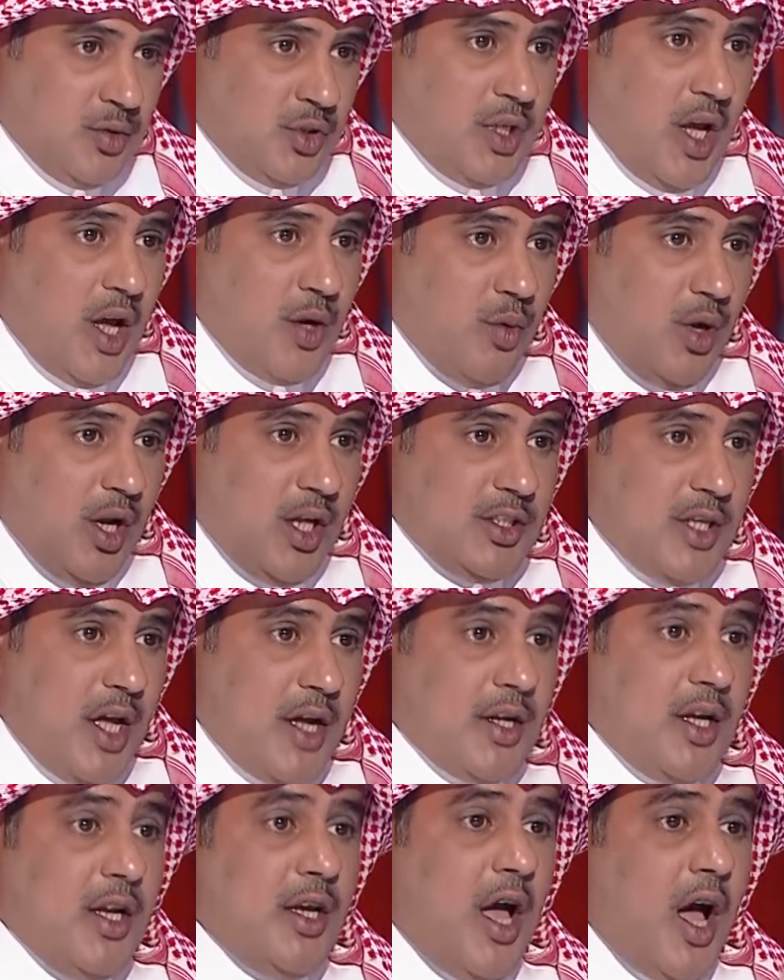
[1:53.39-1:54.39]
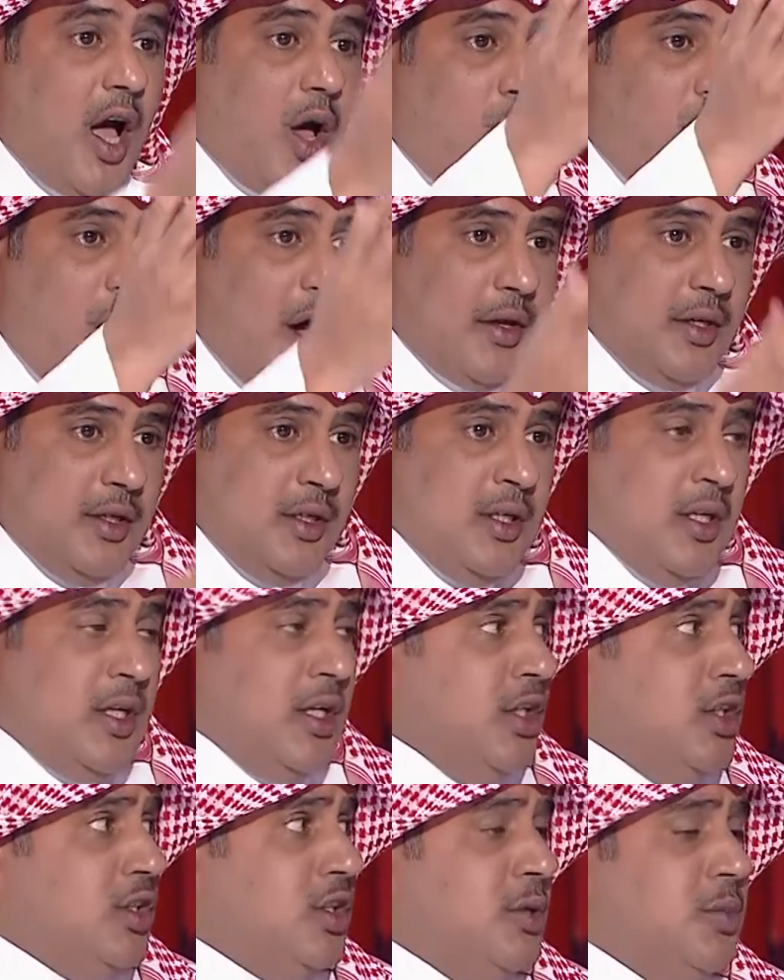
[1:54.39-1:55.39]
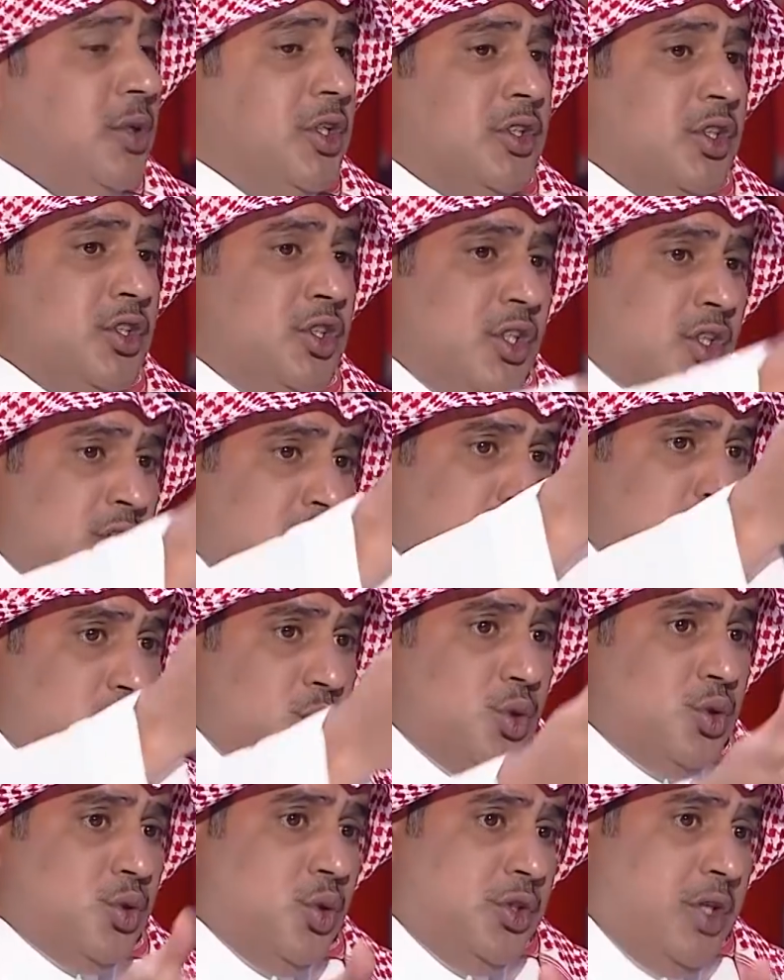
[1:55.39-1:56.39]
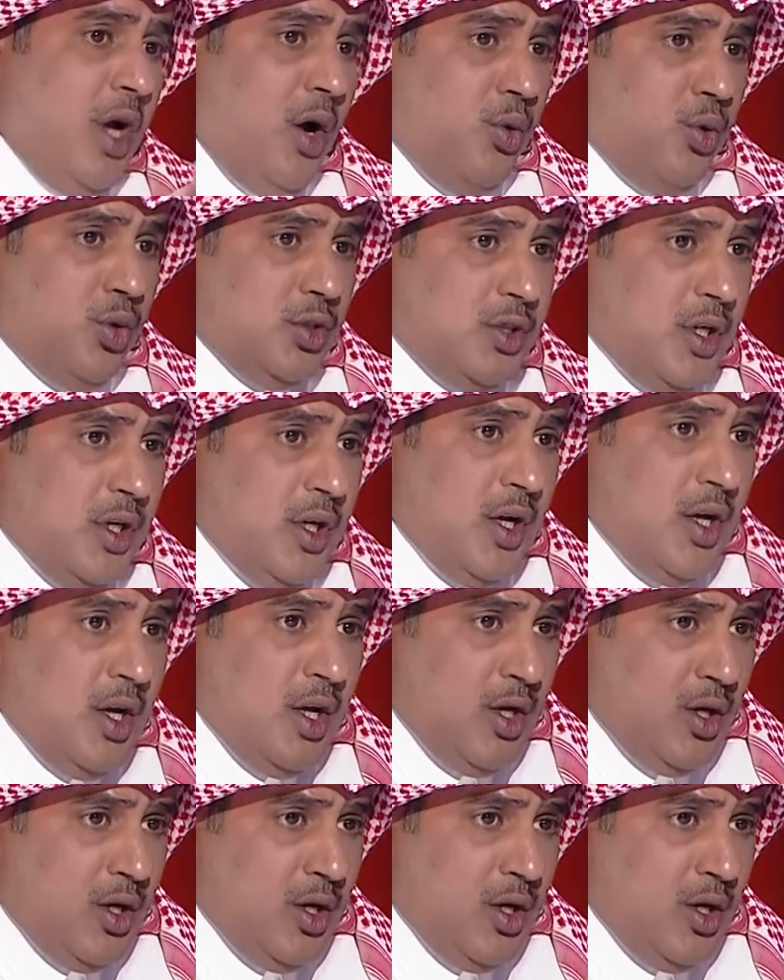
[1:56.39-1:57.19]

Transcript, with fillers: وصار ولا صار قال يا اخواني تبي تجيك حشود وتعود